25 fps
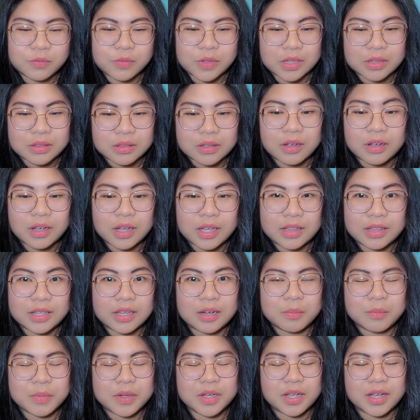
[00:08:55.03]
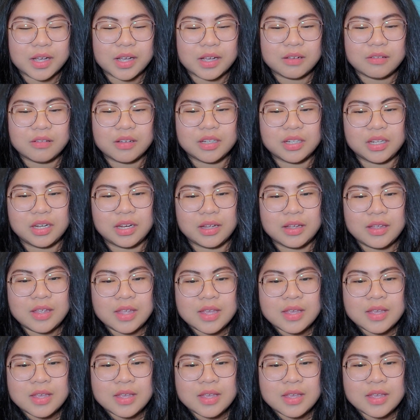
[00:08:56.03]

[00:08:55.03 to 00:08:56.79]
it, ang ganda ng pagkakagawa nila.